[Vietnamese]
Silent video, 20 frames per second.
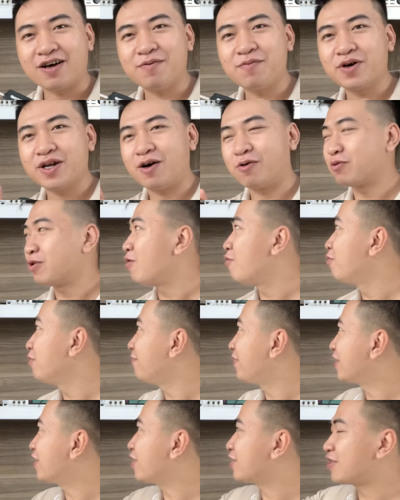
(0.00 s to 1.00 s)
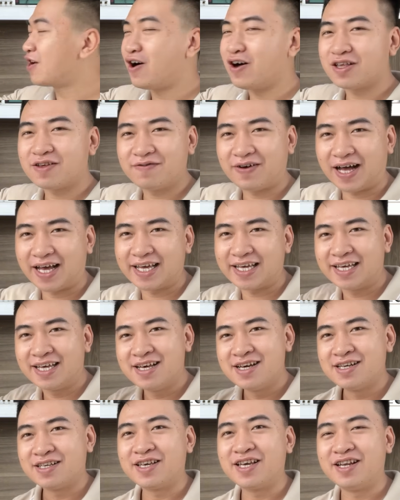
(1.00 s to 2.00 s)
có một cái đầu thu nó phải to to như vậy,
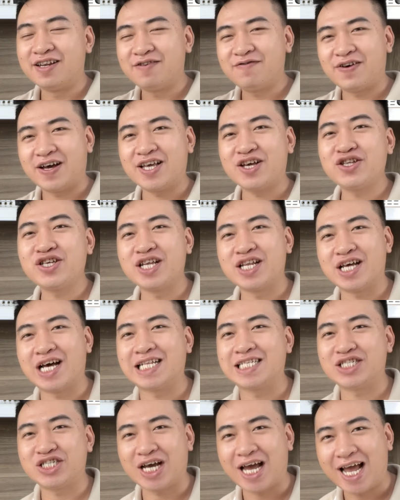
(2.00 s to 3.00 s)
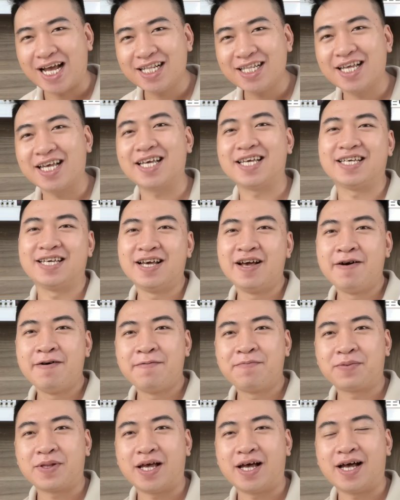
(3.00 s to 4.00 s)
nhìn nó phải nhìn hoành tráng thì
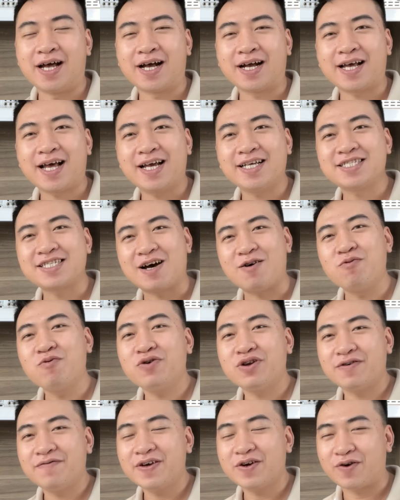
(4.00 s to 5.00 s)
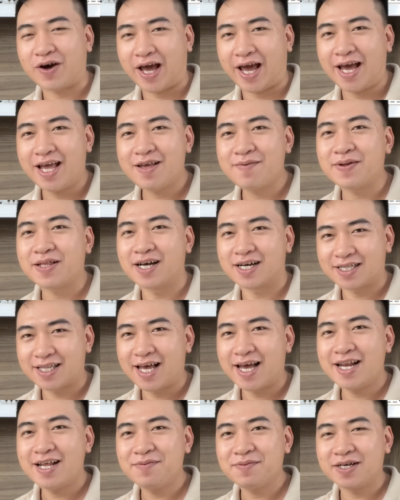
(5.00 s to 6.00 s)
à, cái sóng của nó mới khỏe. Nhưng mà thực
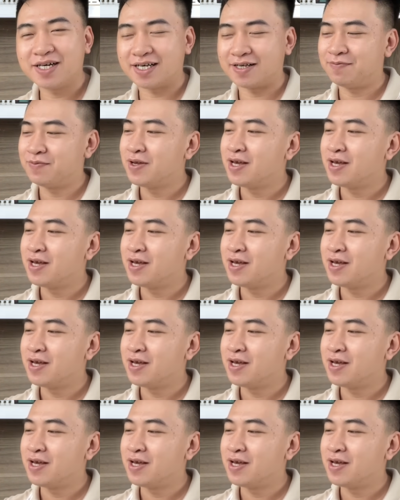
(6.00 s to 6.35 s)
tế đó mọi người,